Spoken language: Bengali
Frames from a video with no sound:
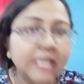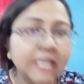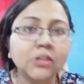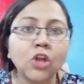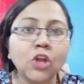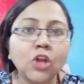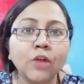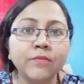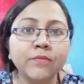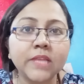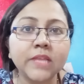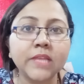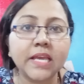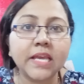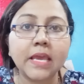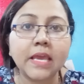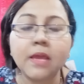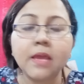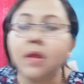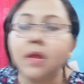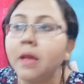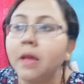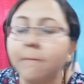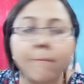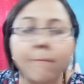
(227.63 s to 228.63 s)
তরফ থেকে
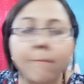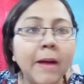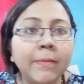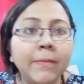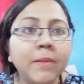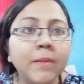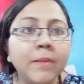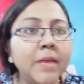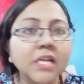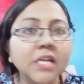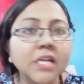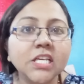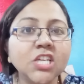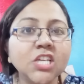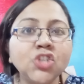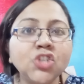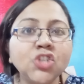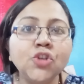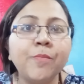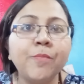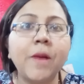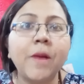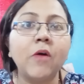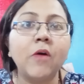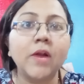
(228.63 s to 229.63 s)
বাবা মার কিচ্ছু
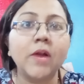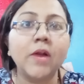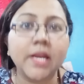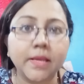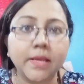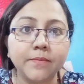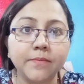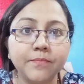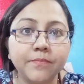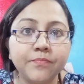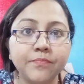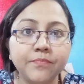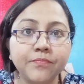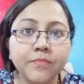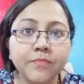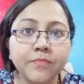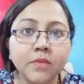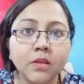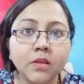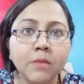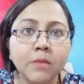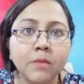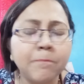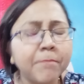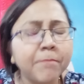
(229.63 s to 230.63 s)
পাওয়া নেই
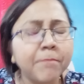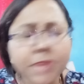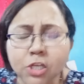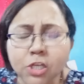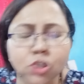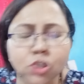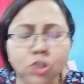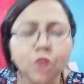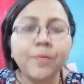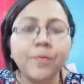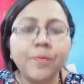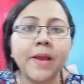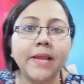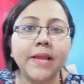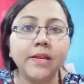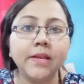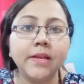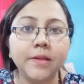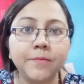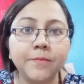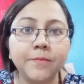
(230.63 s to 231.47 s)
কিচ্ছু পায়নি